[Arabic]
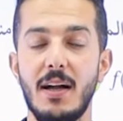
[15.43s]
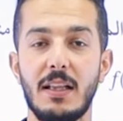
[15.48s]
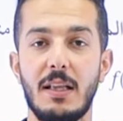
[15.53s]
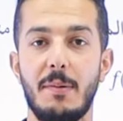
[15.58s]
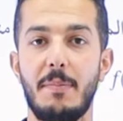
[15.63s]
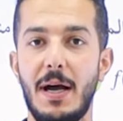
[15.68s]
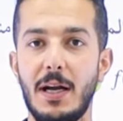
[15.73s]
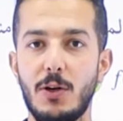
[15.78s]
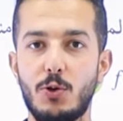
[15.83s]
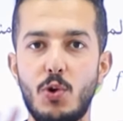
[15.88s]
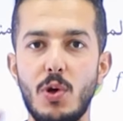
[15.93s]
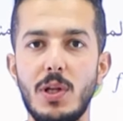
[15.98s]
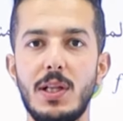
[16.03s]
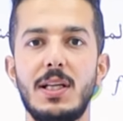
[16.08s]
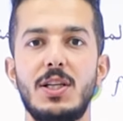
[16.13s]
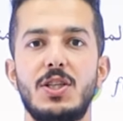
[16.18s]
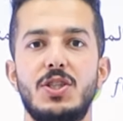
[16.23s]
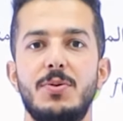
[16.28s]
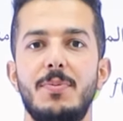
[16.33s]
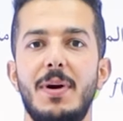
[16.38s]
طبعا كل
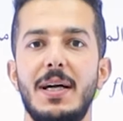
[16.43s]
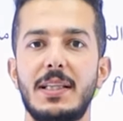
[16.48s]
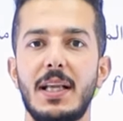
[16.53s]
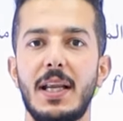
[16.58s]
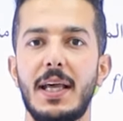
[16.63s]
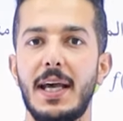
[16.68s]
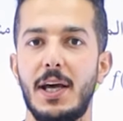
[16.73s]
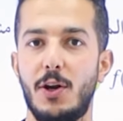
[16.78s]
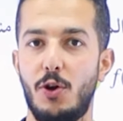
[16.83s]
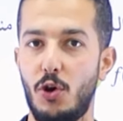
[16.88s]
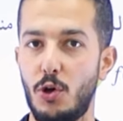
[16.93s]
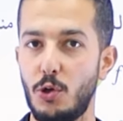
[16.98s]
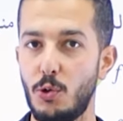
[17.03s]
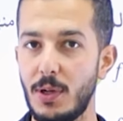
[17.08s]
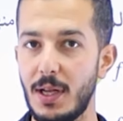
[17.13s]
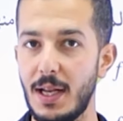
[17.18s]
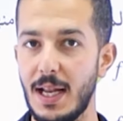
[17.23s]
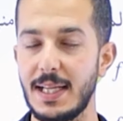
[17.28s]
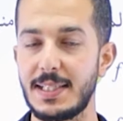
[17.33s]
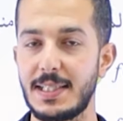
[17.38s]
يا جماعه الخير
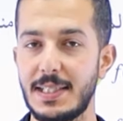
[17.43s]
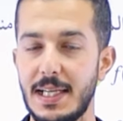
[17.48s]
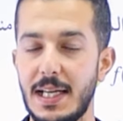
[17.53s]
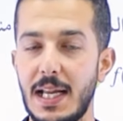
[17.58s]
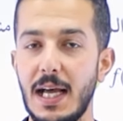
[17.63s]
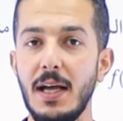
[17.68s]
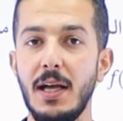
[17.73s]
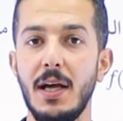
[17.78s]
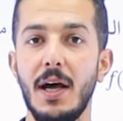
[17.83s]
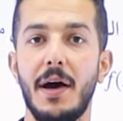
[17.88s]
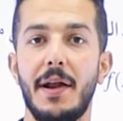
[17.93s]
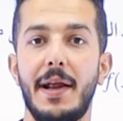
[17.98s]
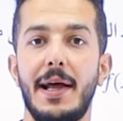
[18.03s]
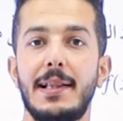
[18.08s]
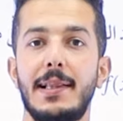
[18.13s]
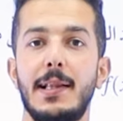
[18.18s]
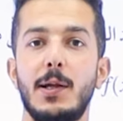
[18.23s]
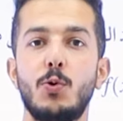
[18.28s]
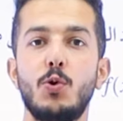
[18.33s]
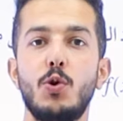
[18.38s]
حلول الاسئله راح
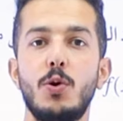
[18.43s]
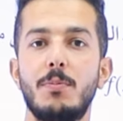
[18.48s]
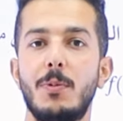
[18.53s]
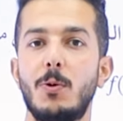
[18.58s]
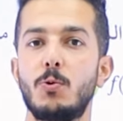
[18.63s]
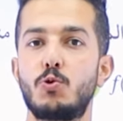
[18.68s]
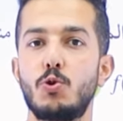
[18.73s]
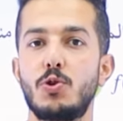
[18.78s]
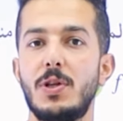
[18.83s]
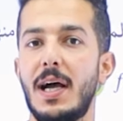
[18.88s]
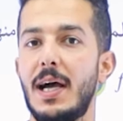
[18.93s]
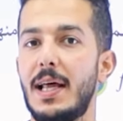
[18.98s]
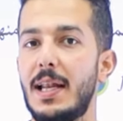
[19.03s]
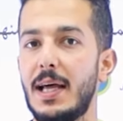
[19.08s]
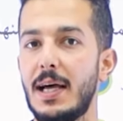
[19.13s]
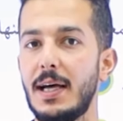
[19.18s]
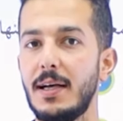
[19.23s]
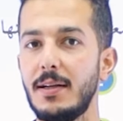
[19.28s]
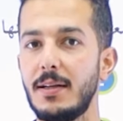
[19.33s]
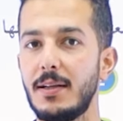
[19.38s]
تلاقوهم موجوده
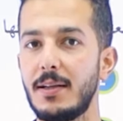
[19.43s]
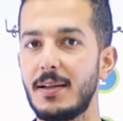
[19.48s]
على